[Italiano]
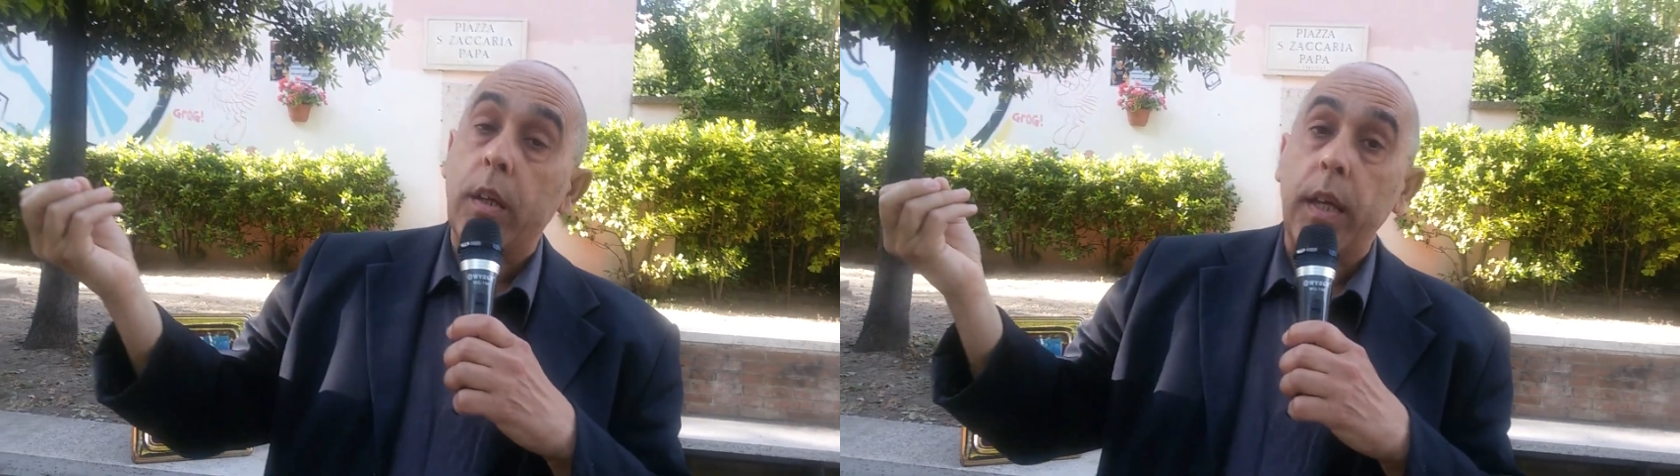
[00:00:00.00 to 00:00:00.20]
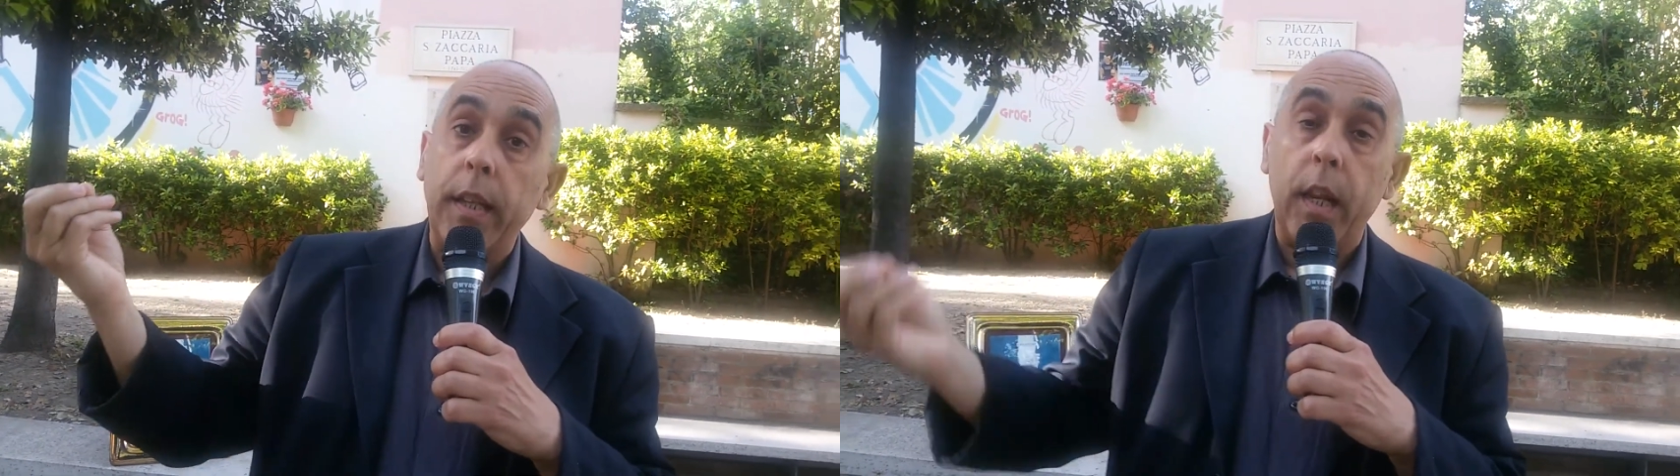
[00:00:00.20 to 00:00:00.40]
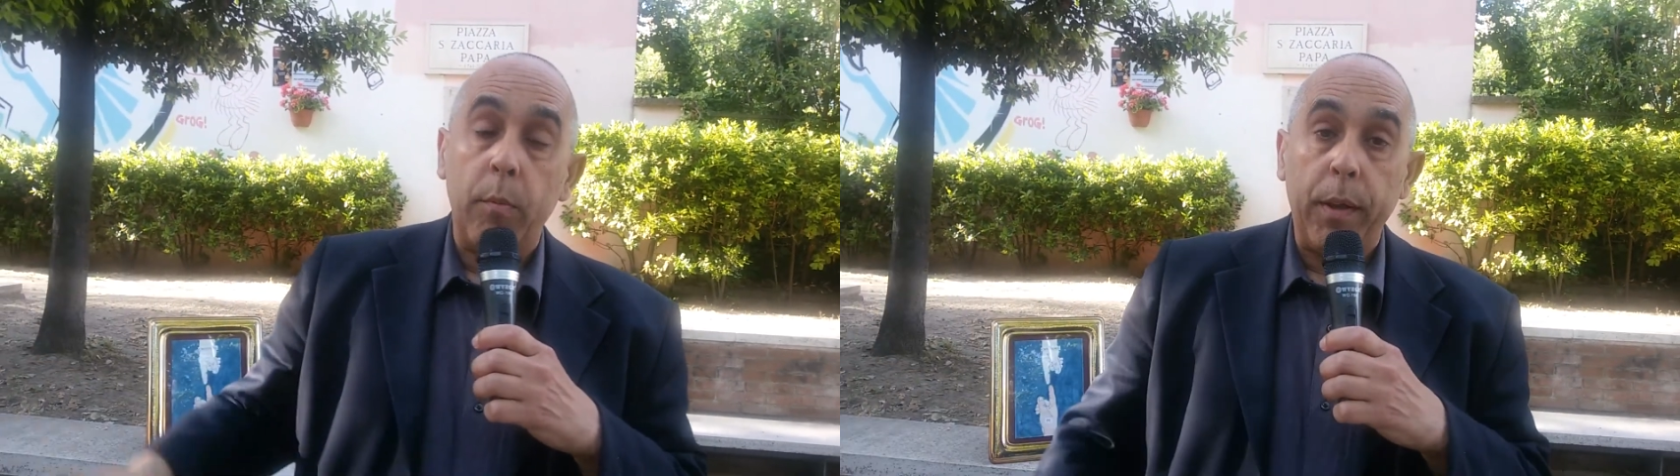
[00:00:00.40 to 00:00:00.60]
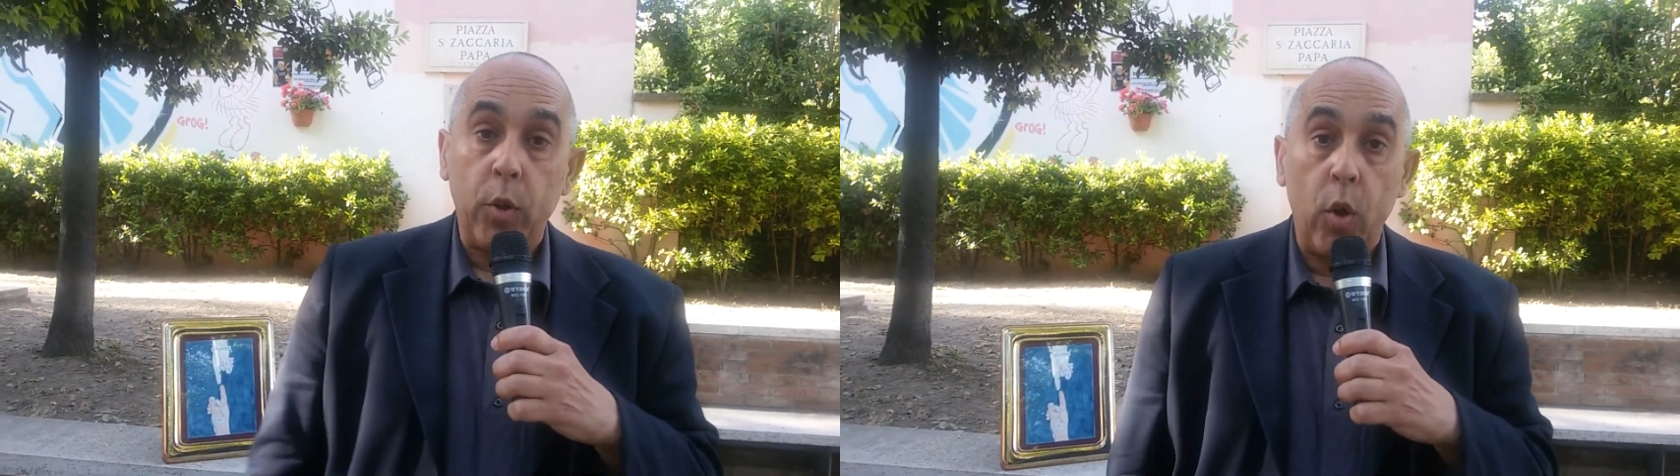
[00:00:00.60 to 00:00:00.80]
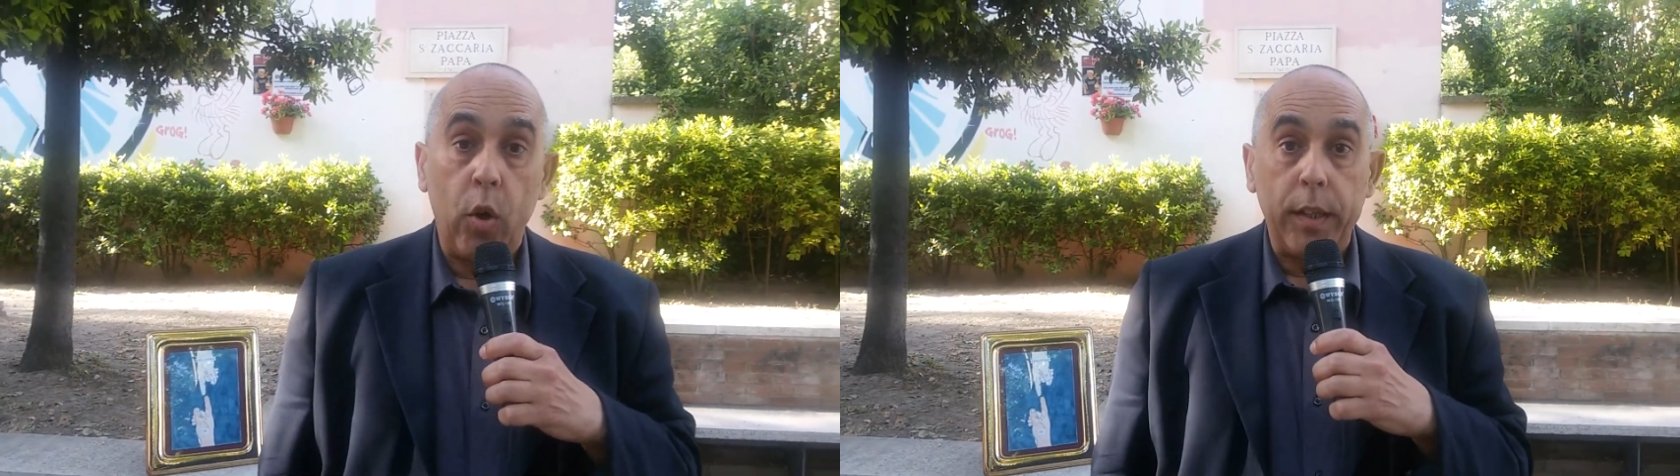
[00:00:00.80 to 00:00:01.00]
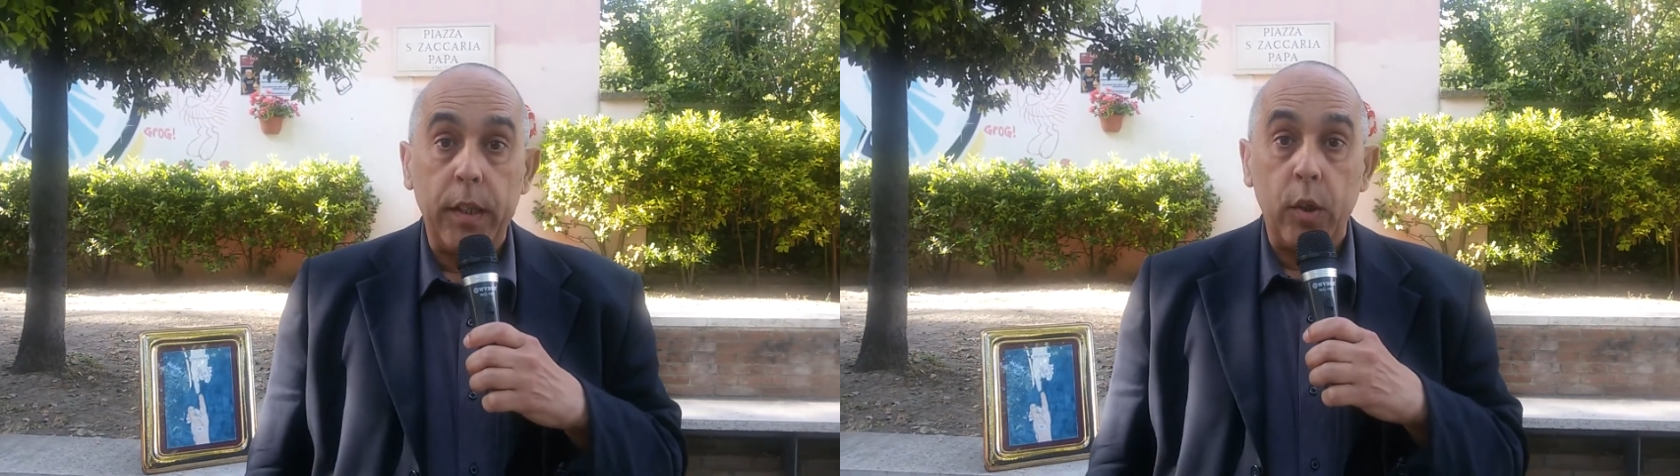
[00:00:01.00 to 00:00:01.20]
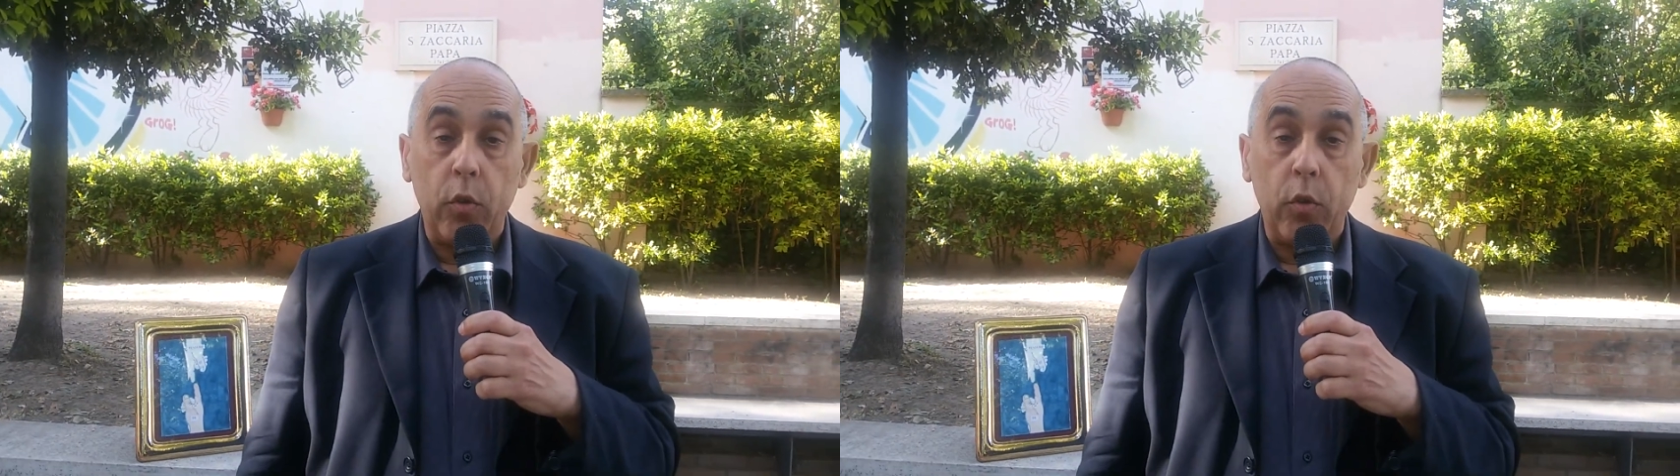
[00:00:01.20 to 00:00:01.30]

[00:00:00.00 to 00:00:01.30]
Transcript: chiedere perdono a Dio,